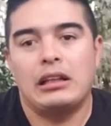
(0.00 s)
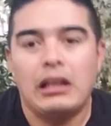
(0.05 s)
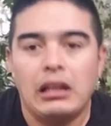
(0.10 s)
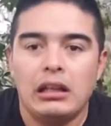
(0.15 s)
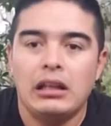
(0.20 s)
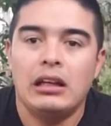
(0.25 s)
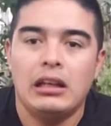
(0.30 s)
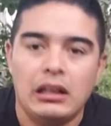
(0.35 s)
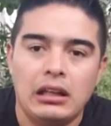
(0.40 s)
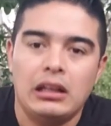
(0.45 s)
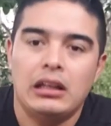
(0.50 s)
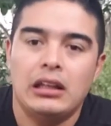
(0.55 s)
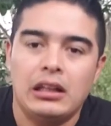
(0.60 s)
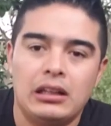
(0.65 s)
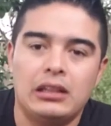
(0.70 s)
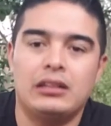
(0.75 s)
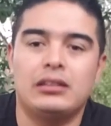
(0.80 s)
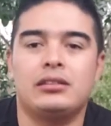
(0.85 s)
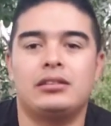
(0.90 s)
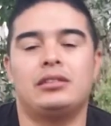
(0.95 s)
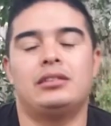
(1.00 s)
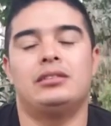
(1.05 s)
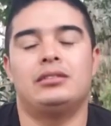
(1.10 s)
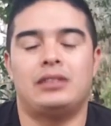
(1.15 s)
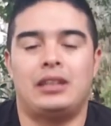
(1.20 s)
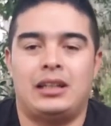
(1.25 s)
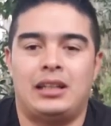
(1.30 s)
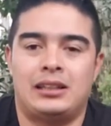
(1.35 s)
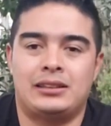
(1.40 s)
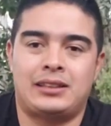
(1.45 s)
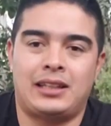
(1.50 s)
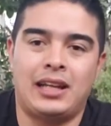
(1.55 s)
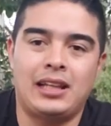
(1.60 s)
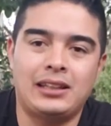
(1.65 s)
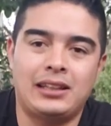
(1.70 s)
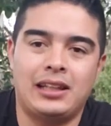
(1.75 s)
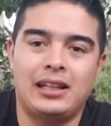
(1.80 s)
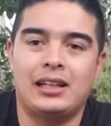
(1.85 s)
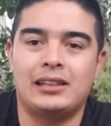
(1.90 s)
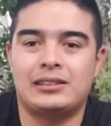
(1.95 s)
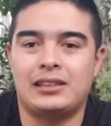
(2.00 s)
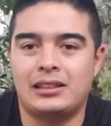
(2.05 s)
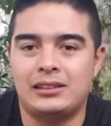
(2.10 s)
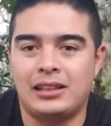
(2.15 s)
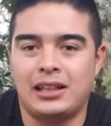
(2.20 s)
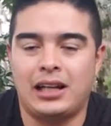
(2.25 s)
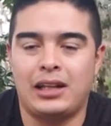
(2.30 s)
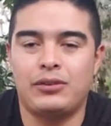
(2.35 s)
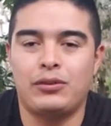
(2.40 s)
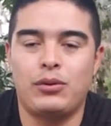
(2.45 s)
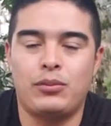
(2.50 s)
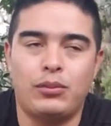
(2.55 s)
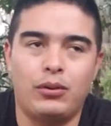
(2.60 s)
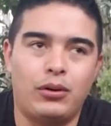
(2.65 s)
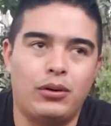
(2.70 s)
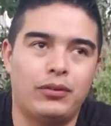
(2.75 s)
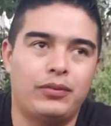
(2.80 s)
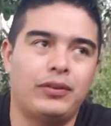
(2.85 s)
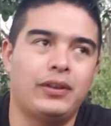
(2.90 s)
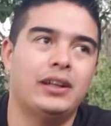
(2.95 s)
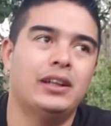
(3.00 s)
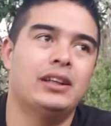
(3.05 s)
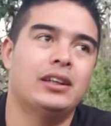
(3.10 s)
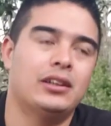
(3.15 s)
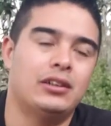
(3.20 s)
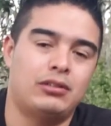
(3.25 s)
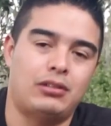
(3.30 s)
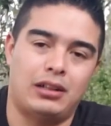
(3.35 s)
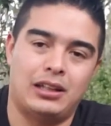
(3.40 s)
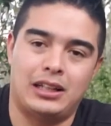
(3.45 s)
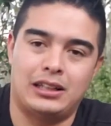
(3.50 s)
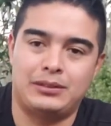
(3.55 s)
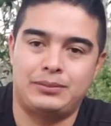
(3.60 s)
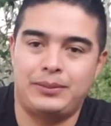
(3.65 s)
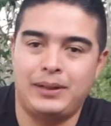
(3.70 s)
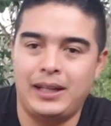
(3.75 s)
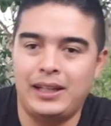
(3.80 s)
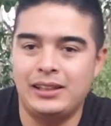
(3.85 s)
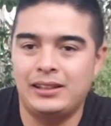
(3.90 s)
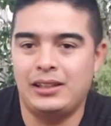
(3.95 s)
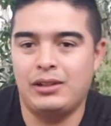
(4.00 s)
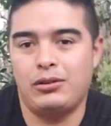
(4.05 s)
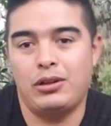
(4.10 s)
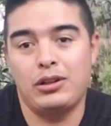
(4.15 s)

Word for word: ahora ya estás, ah, ah, a las 30 ya estás sacando el bofe, o